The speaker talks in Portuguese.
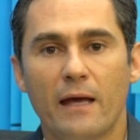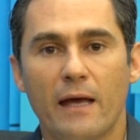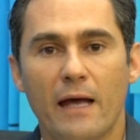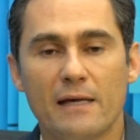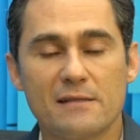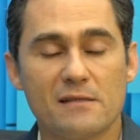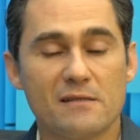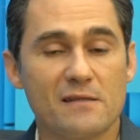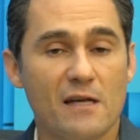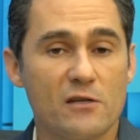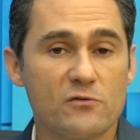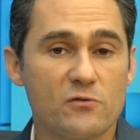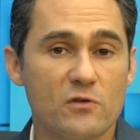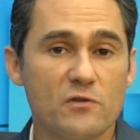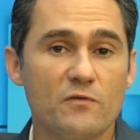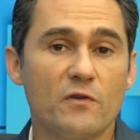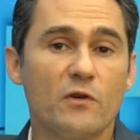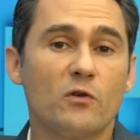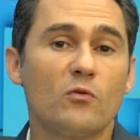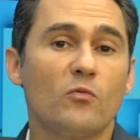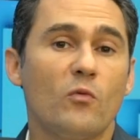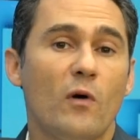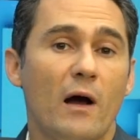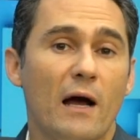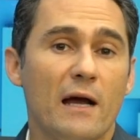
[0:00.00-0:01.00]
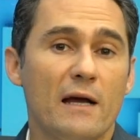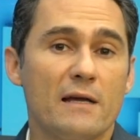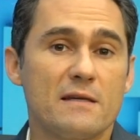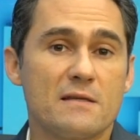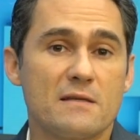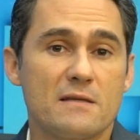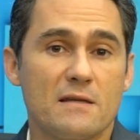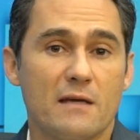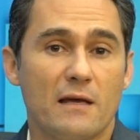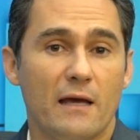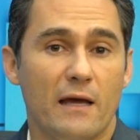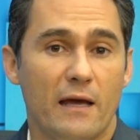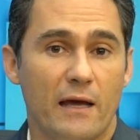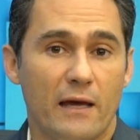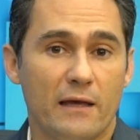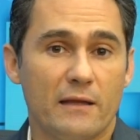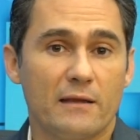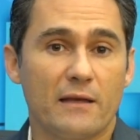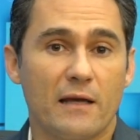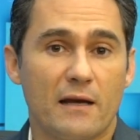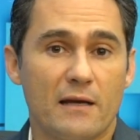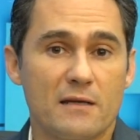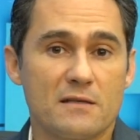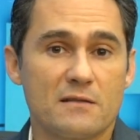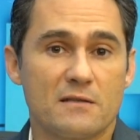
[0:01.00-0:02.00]
Essas sessões virtuais, é
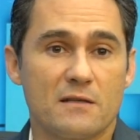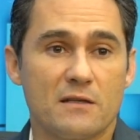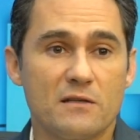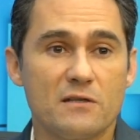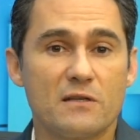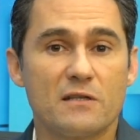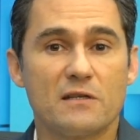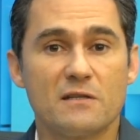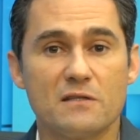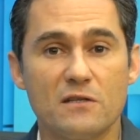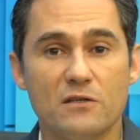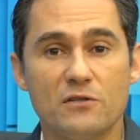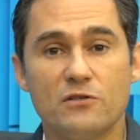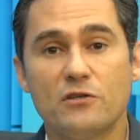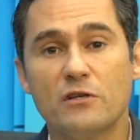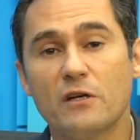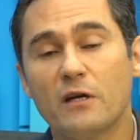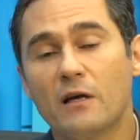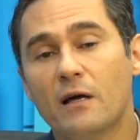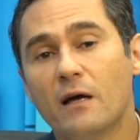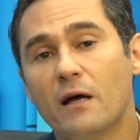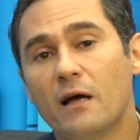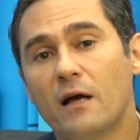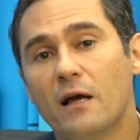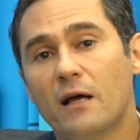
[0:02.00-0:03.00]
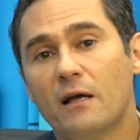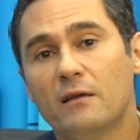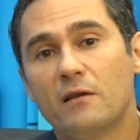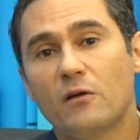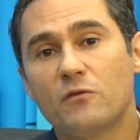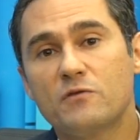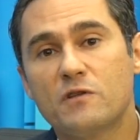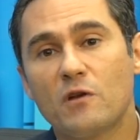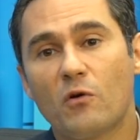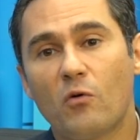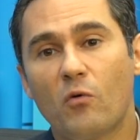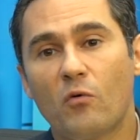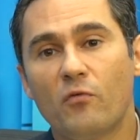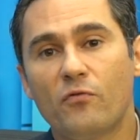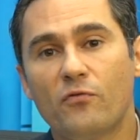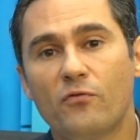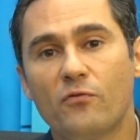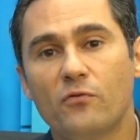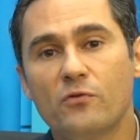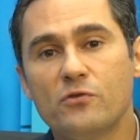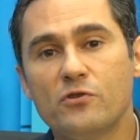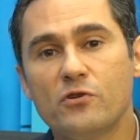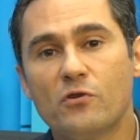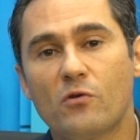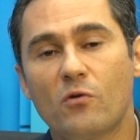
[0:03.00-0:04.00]
interessante que se diga, não se
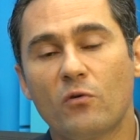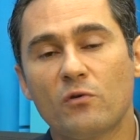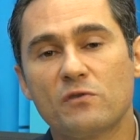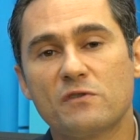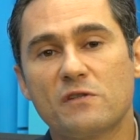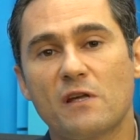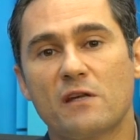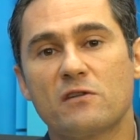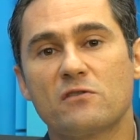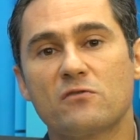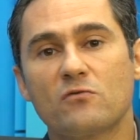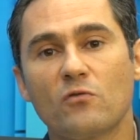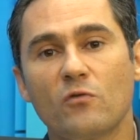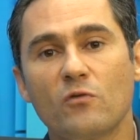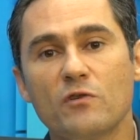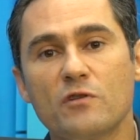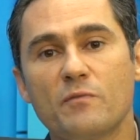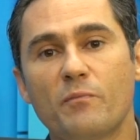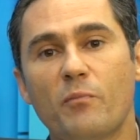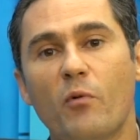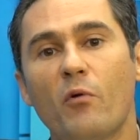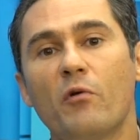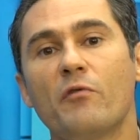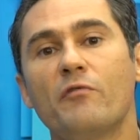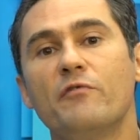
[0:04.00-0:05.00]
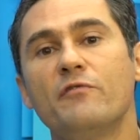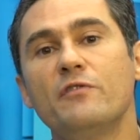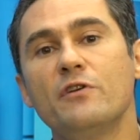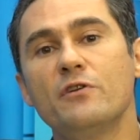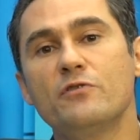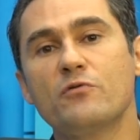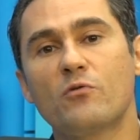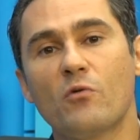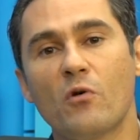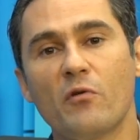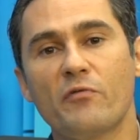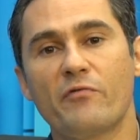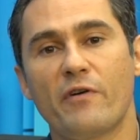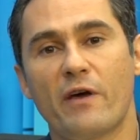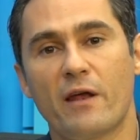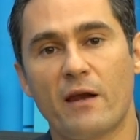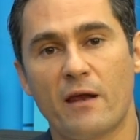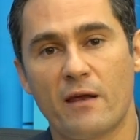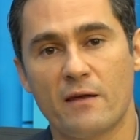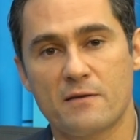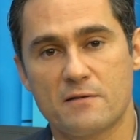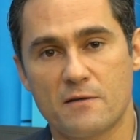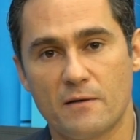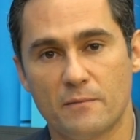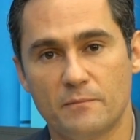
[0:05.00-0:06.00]
confunde com sessões por
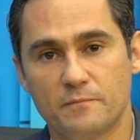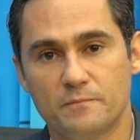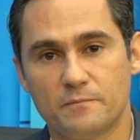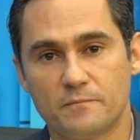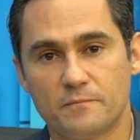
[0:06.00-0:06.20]
videoconferência.